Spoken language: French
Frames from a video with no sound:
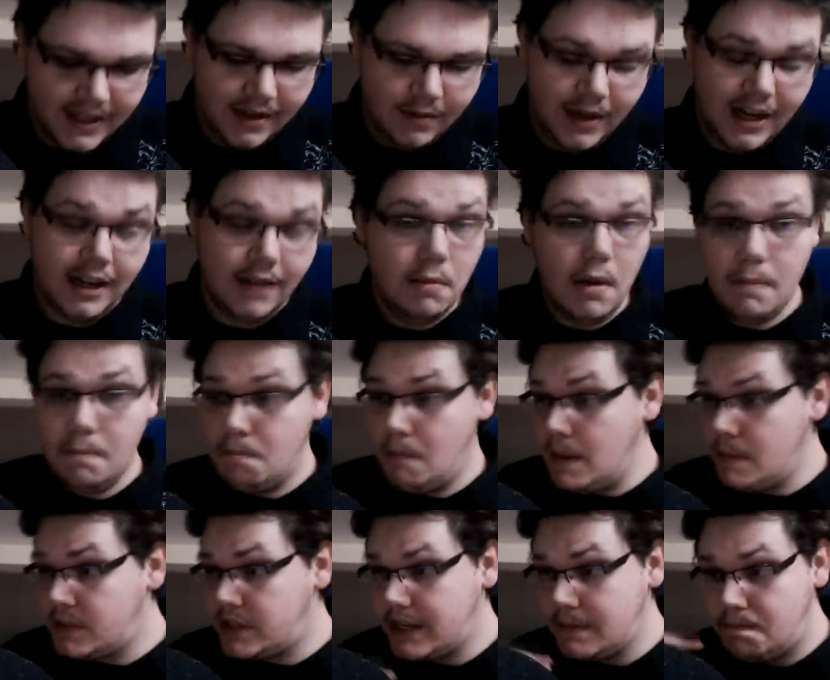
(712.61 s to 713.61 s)
Et voilà,
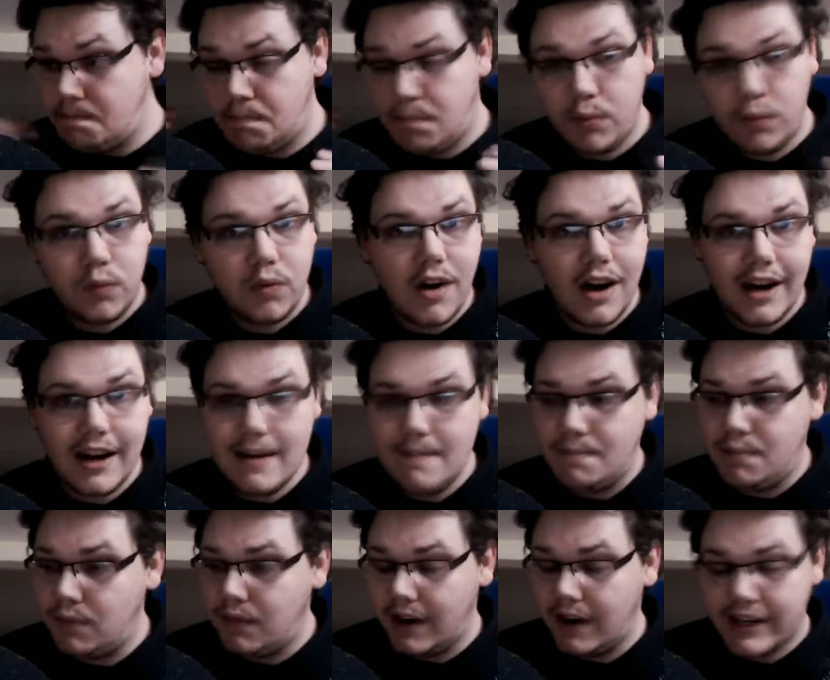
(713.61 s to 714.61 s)
même, ses pouvoirs, les
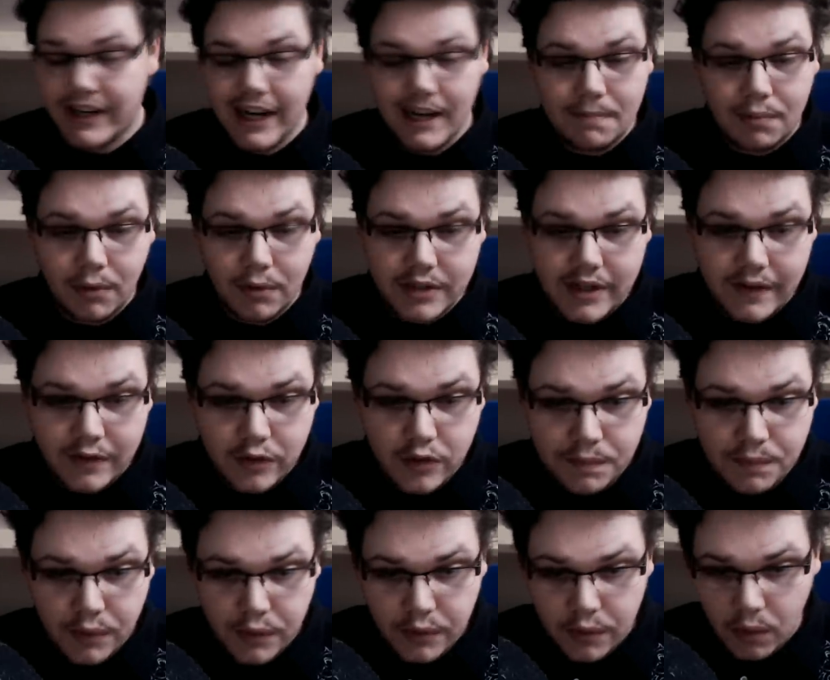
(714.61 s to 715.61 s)
pouvoirs qu'elle apprend, c'est avec du
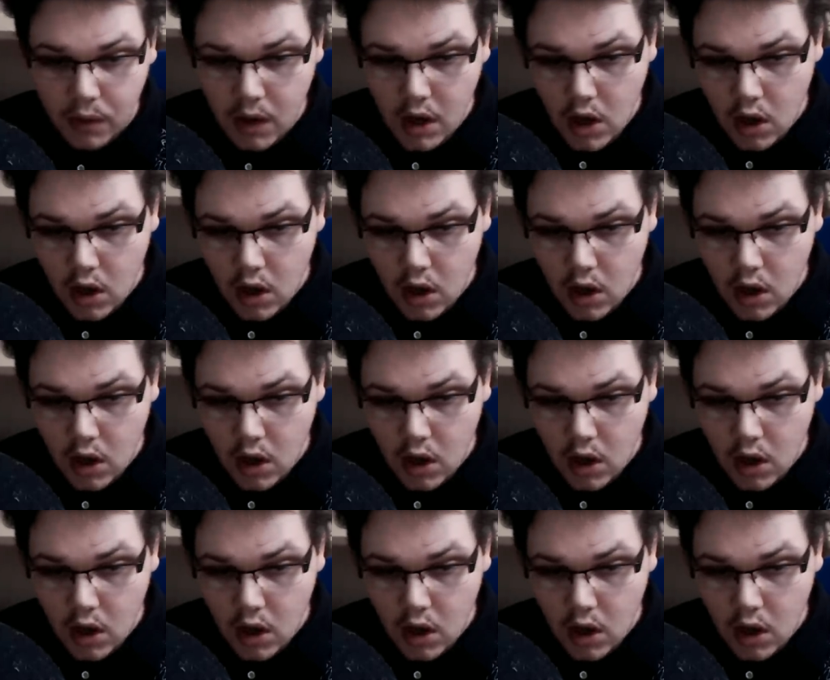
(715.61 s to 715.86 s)
pognon.